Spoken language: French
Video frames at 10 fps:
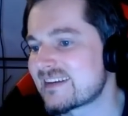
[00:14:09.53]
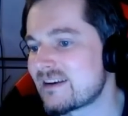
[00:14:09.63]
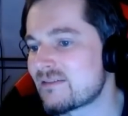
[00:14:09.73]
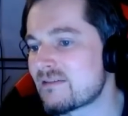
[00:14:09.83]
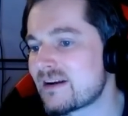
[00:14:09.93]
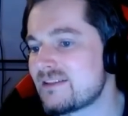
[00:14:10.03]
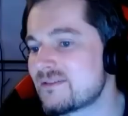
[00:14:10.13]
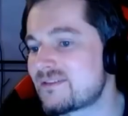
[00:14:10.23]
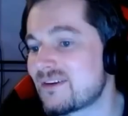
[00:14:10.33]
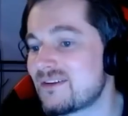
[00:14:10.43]
on va voir les news
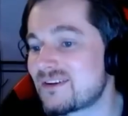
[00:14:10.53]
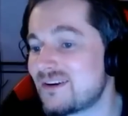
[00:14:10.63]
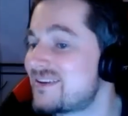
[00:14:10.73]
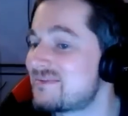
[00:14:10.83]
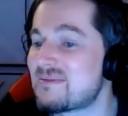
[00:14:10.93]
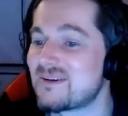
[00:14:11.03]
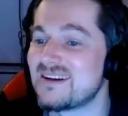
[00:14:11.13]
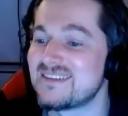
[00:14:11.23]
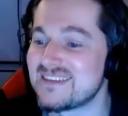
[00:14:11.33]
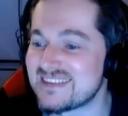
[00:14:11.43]
sur l'autre. Je sais pas
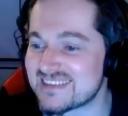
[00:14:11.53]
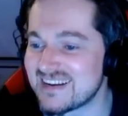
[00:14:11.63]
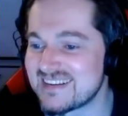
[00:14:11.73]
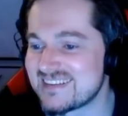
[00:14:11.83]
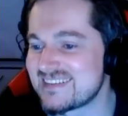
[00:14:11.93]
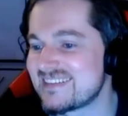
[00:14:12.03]
pourquoi tu dis ça.